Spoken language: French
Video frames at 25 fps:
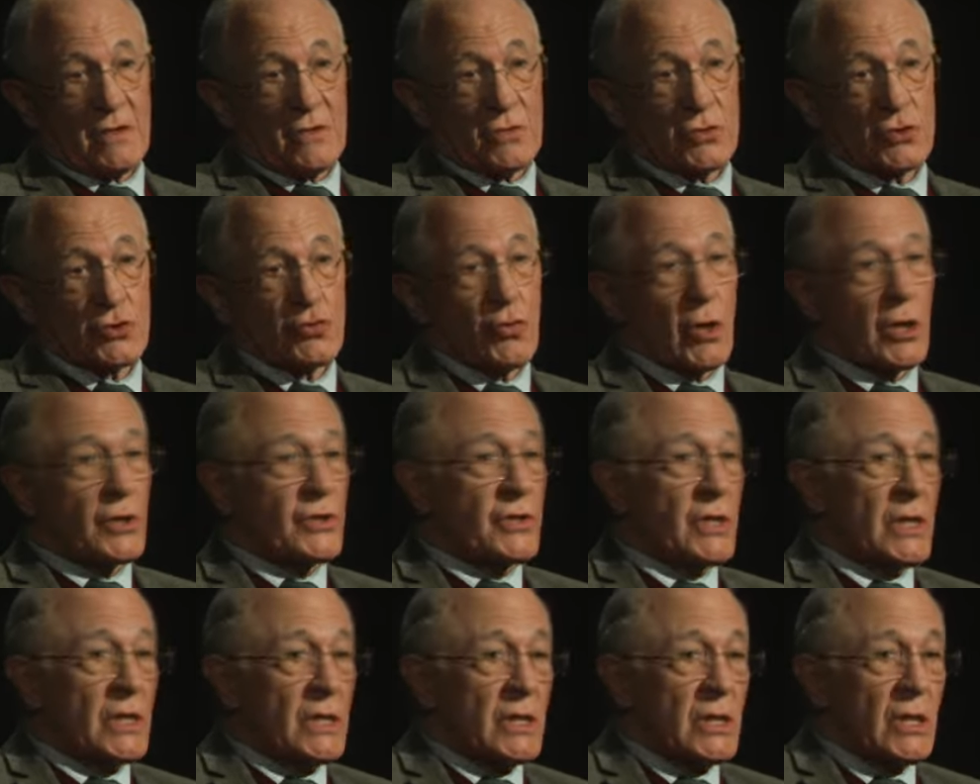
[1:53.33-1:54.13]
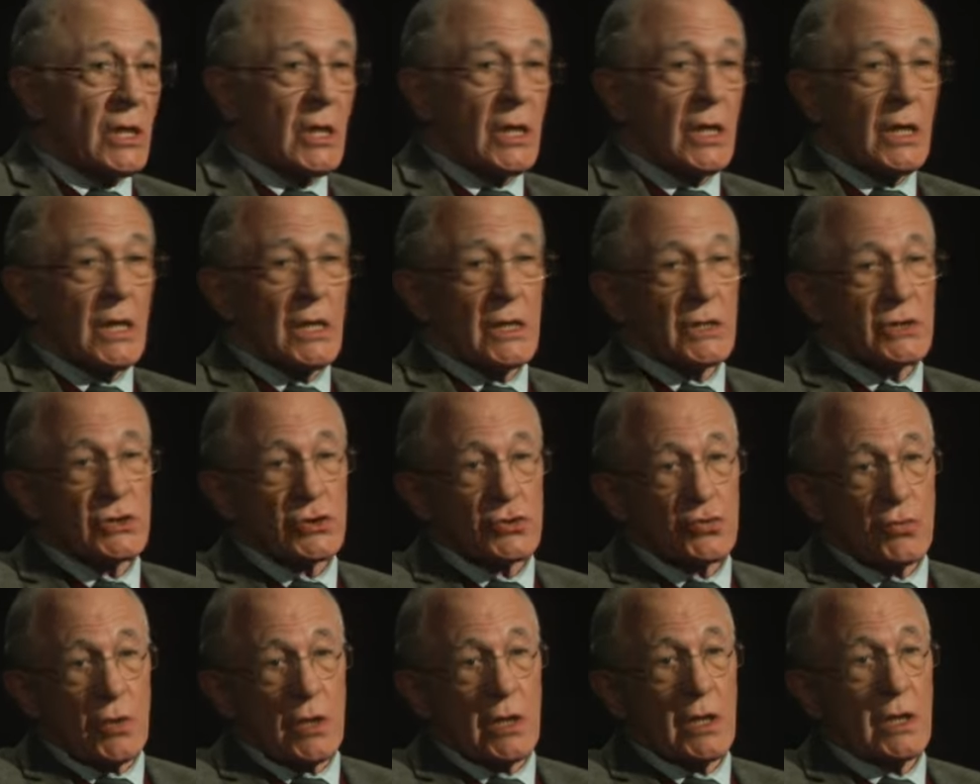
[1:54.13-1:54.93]
soit telle qu'elle est,
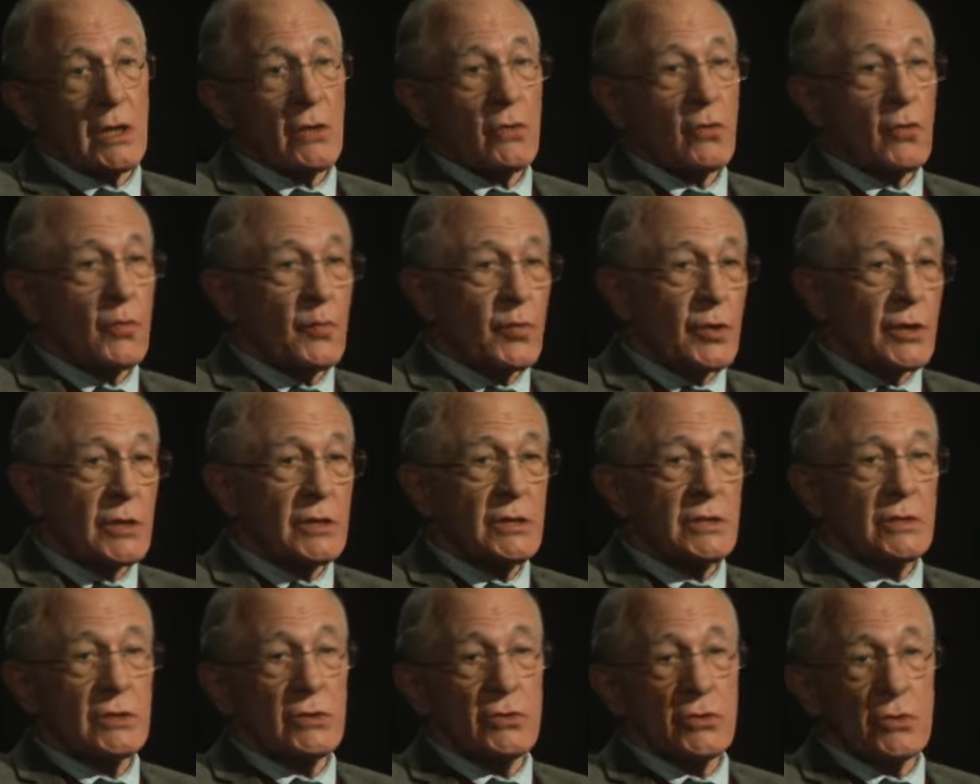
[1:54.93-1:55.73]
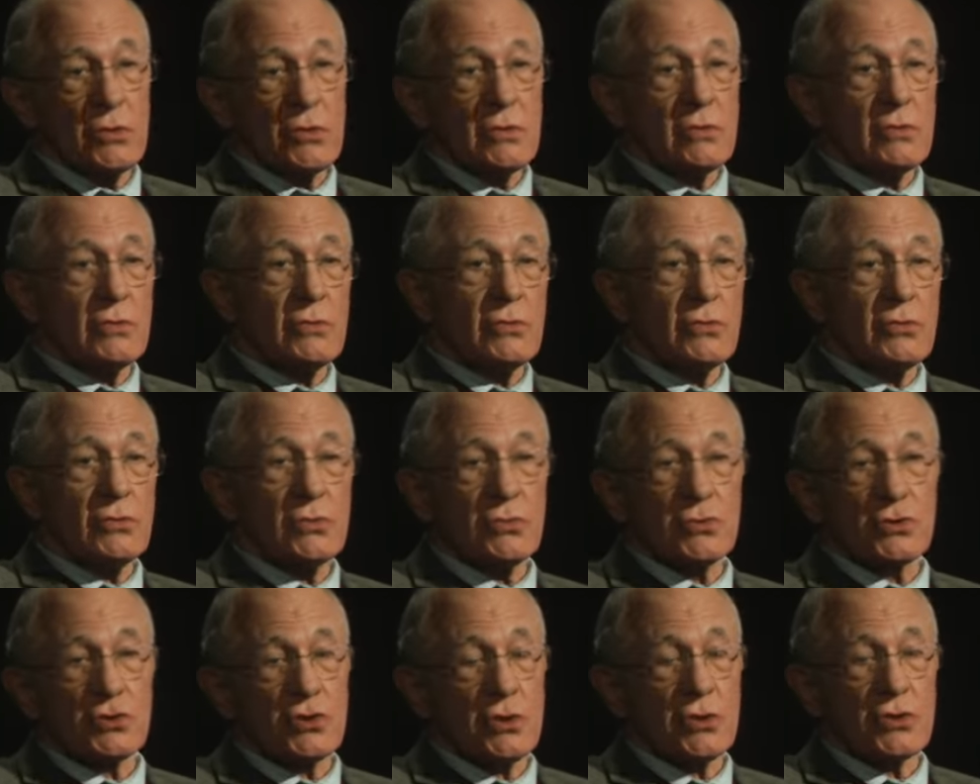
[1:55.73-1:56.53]
soit au prix de,
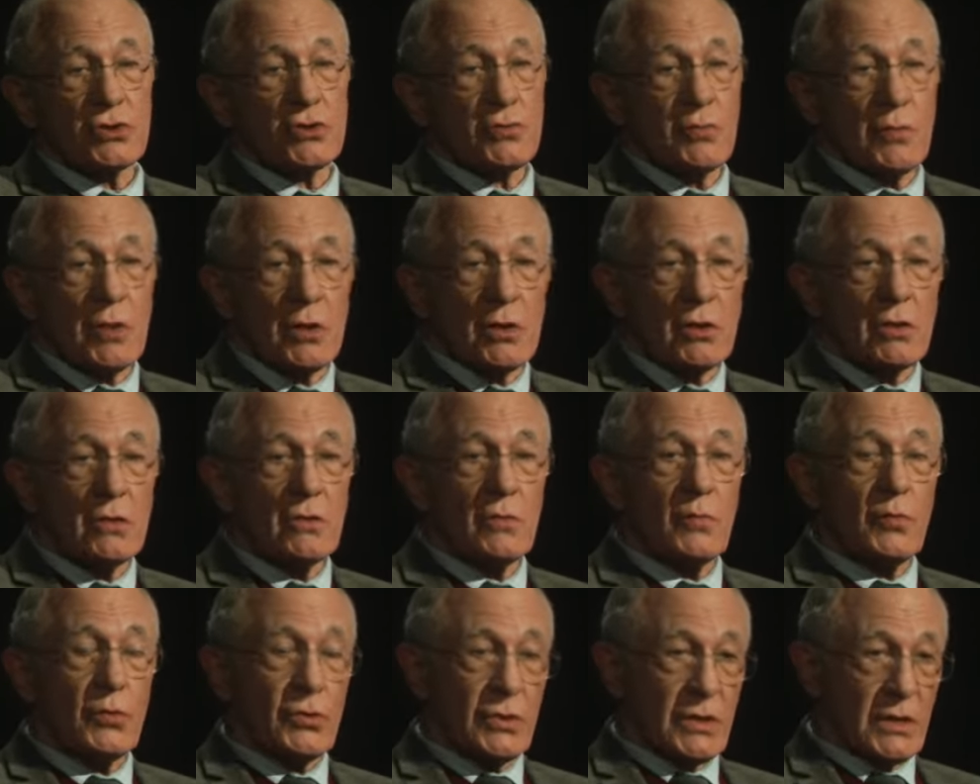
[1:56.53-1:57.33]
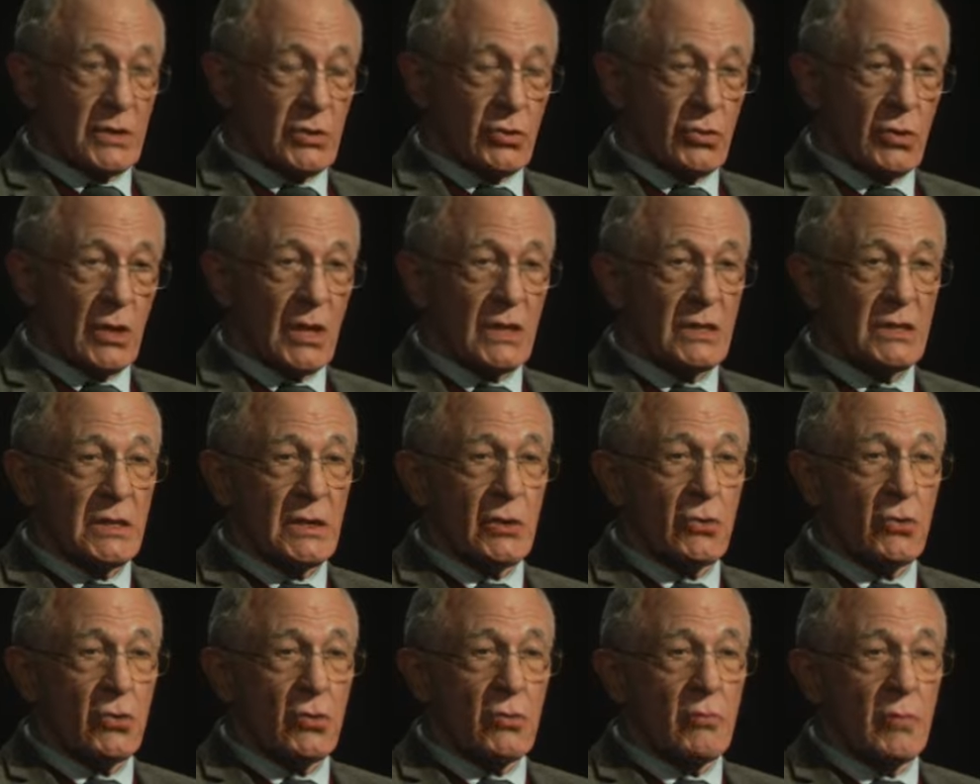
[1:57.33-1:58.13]
changements peut-être
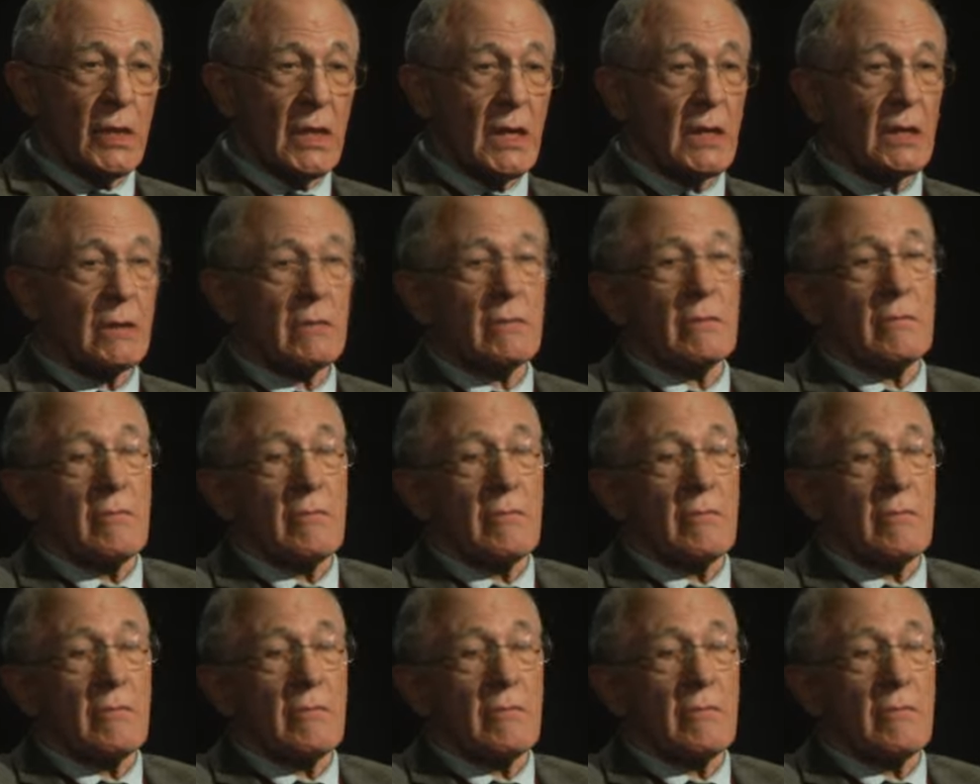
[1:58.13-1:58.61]
radicaux, mais